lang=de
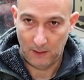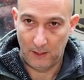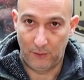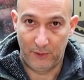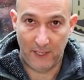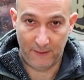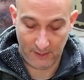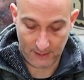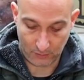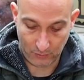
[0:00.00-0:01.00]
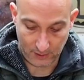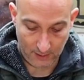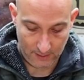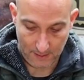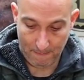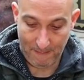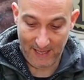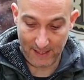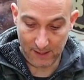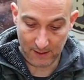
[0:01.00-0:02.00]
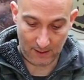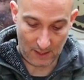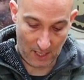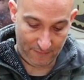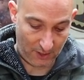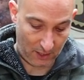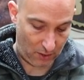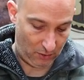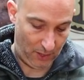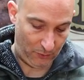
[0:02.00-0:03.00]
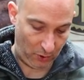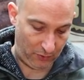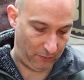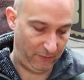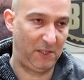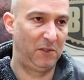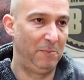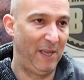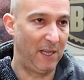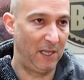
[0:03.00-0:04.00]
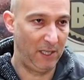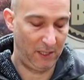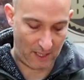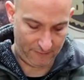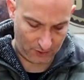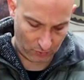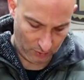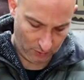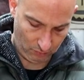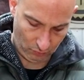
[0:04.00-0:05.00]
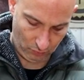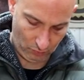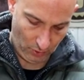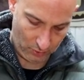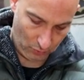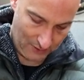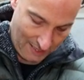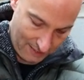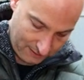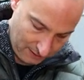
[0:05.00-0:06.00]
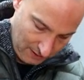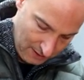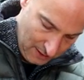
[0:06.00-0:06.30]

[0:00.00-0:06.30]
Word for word: Ja, und hier haben wir jetzt unser Mehl einfach, nehmt euch, was die Menge angeht, einfach so, eine, ja, so ein Glas.